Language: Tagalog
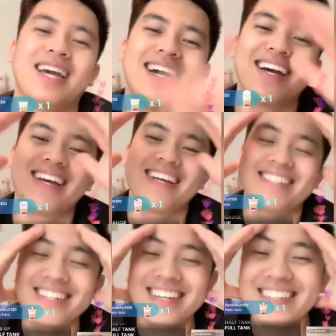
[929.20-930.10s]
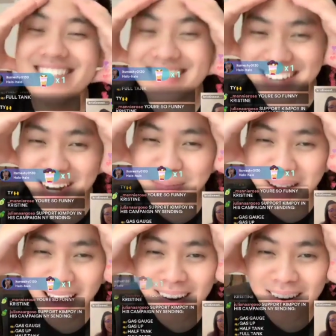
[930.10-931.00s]
Insan, can you just come
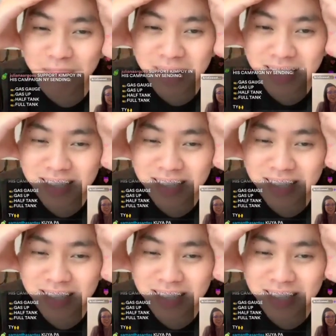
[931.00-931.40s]
now, please?